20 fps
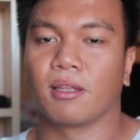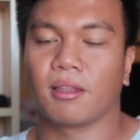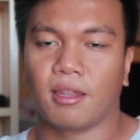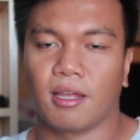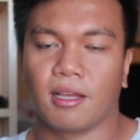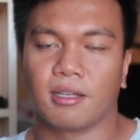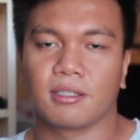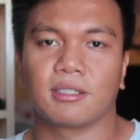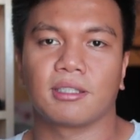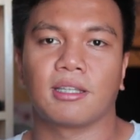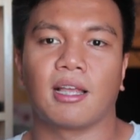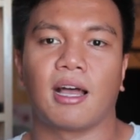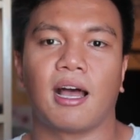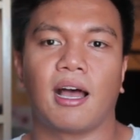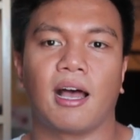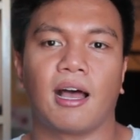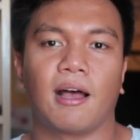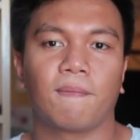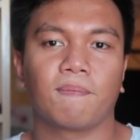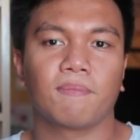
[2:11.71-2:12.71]
the things
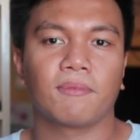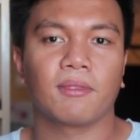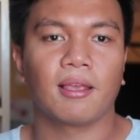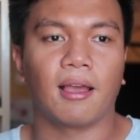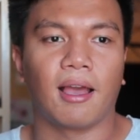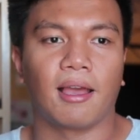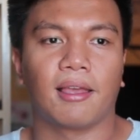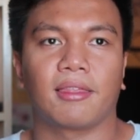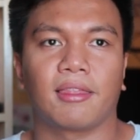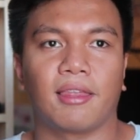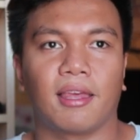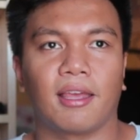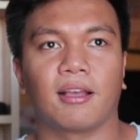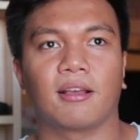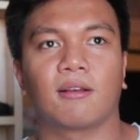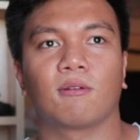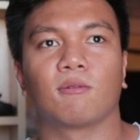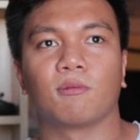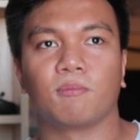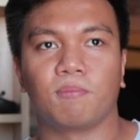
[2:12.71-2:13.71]
na I
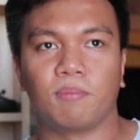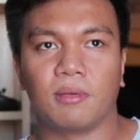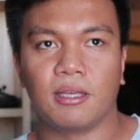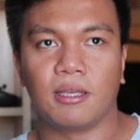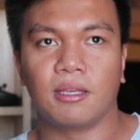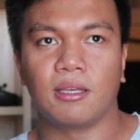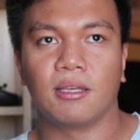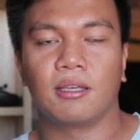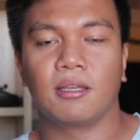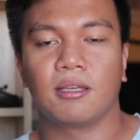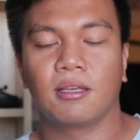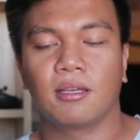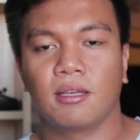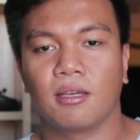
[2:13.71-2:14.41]
think would be